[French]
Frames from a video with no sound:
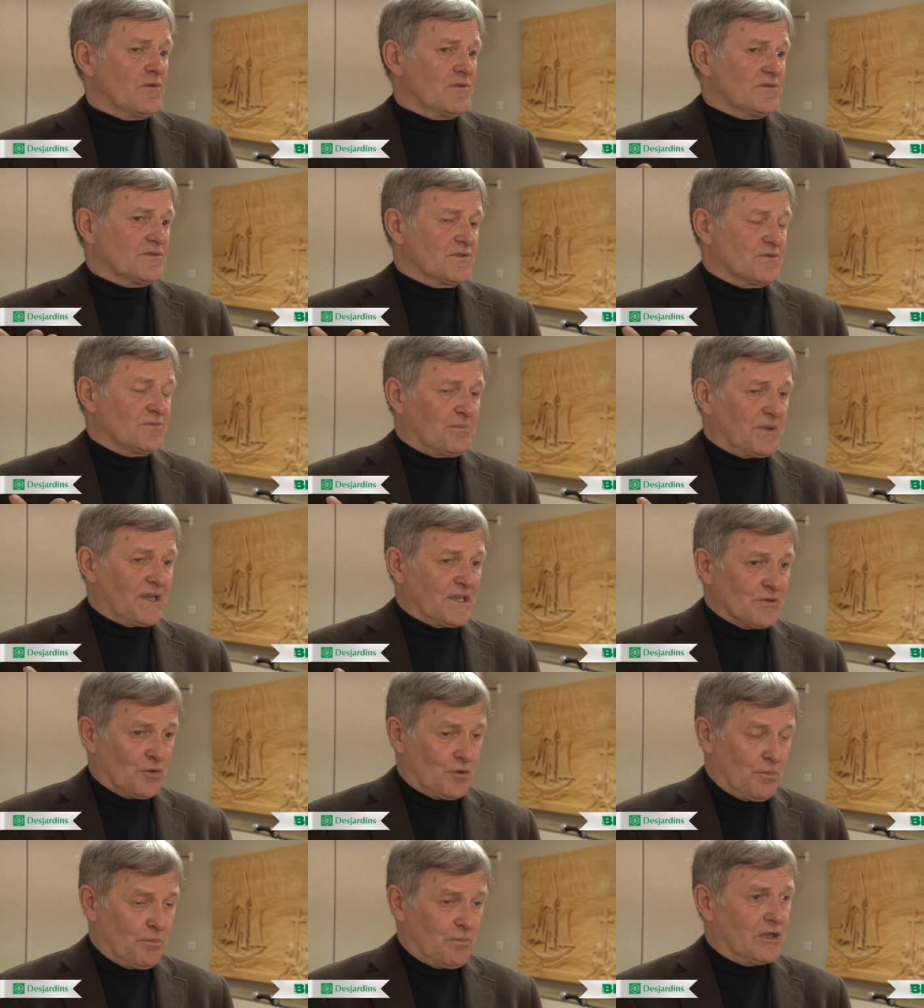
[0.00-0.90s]
ne se
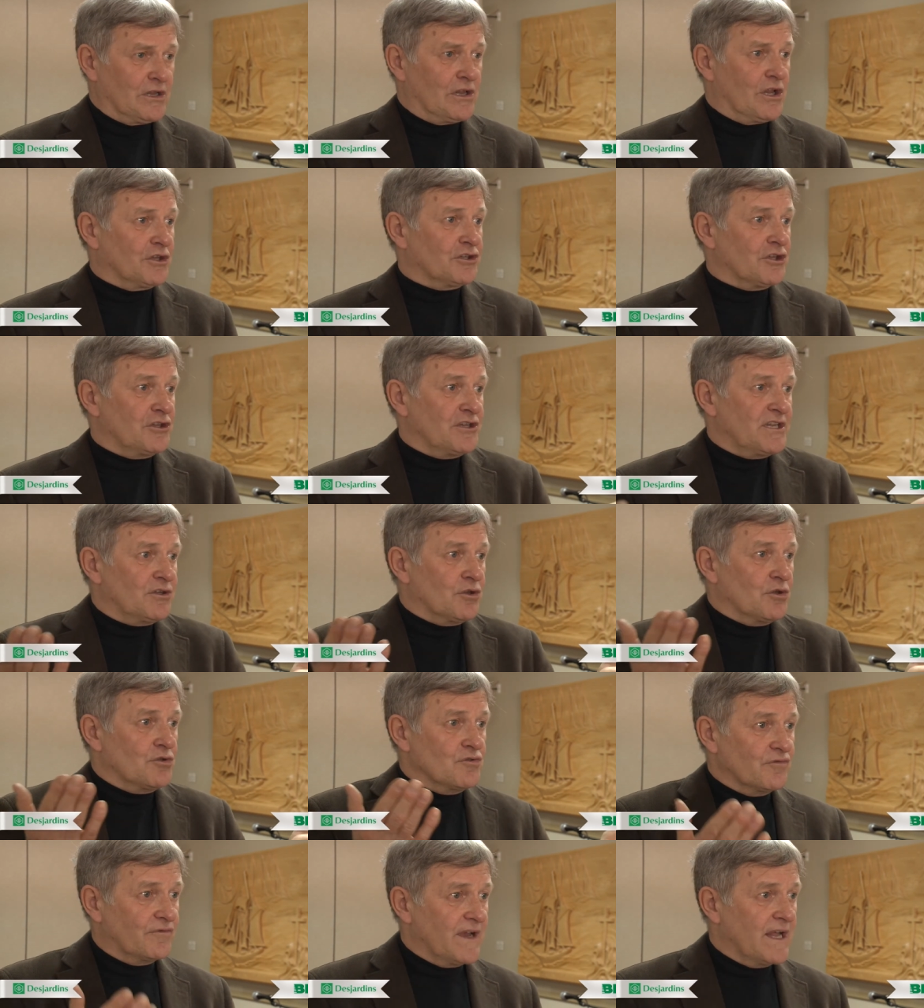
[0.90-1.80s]
préoccupe pas de leur donner de
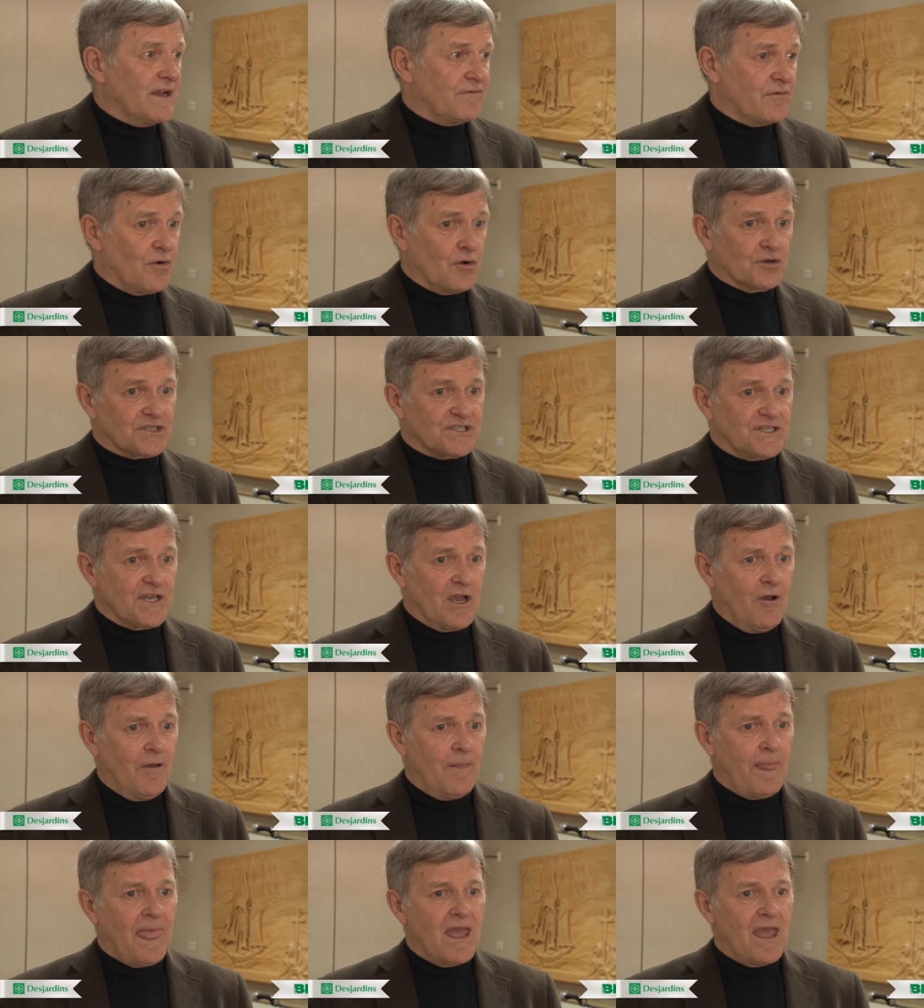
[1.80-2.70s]
nouvelles fonctions,